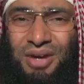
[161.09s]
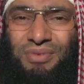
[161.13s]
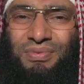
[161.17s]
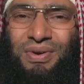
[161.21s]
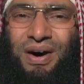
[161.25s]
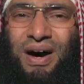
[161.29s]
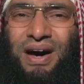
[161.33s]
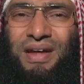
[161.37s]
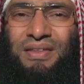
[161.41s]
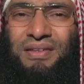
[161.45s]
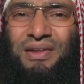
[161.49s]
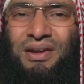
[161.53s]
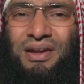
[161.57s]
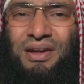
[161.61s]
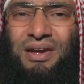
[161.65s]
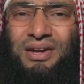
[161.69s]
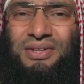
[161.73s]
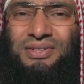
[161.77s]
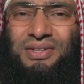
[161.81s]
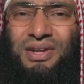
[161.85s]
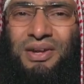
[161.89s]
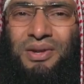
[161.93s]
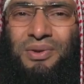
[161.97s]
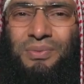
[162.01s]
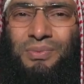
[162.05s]
فهذا
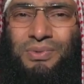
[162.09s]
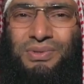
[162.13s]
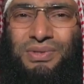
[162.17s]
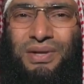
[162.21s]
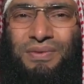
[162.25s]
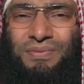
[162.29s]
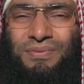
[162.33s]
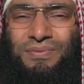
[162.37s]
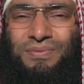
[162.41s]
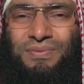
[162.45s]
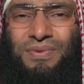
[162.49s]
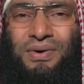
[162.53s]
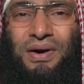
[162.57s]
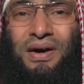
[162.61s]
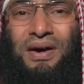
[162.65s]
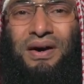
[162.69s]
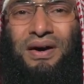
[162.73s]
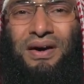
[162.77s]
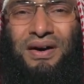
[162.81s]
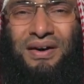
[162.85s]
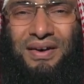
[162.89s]
العسل مصفى